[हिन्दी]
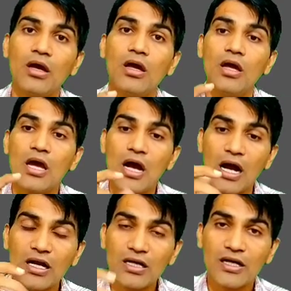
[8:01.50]

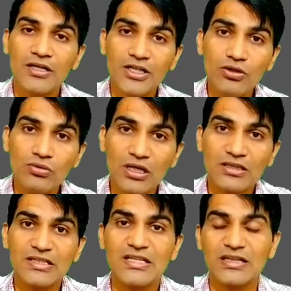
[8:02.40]
अगर कंटिन्यू
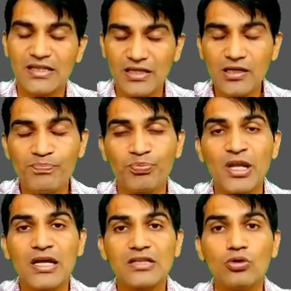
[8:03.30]
करते जाते हैं
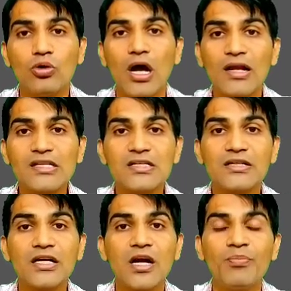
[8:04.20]
तो आगे चल
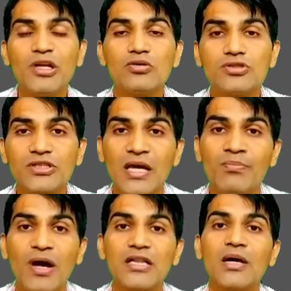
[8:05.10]
के कंपनी कुछ टाइम
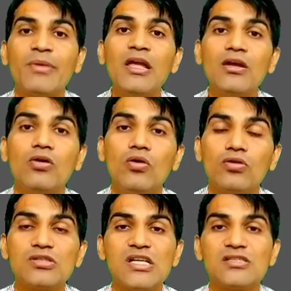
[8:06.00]
बाद हमें
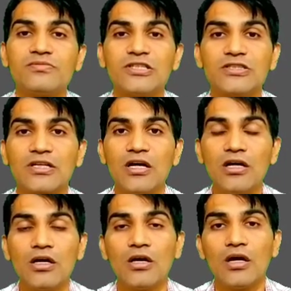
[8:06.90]
ऑटो सेल्स मास्टर का
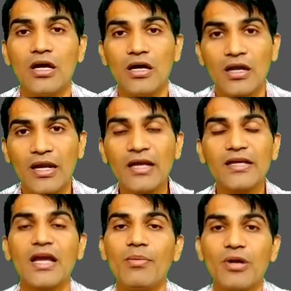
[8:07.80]
रैंक
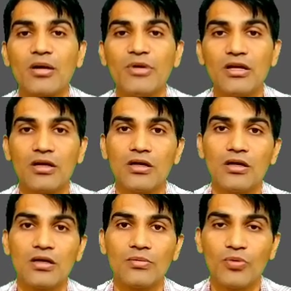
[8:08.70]
यहाँ पर
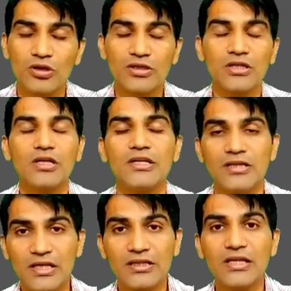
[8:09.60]
हमें बोलती
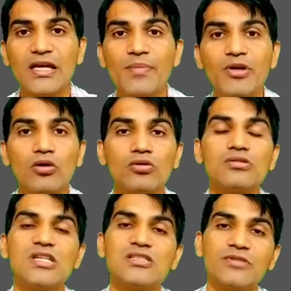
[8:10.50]
देती है या फिर ऑटो
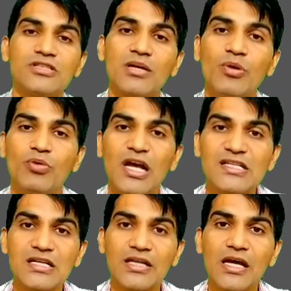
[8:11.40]
सेल्स मास्टर हमें बुलाया
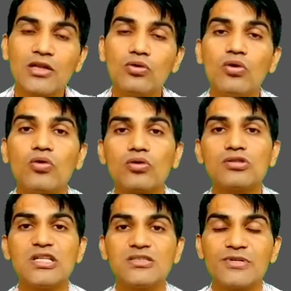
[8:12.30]
जाता है तो ऑटो
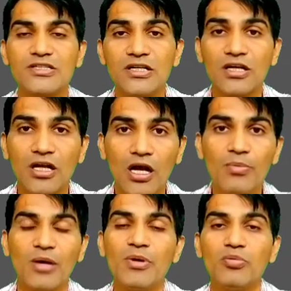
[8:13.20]
सेल्स मास्टर
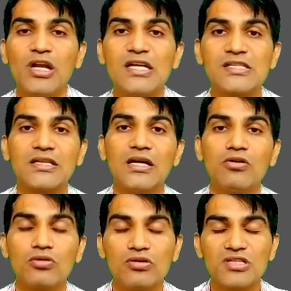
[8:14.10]
कब हमें बुलाया जाता है
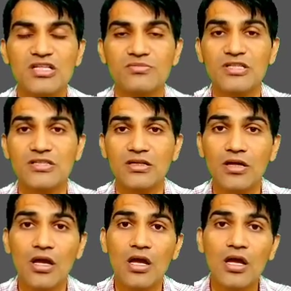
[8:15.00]
और ऑटो सेल्स मास्टर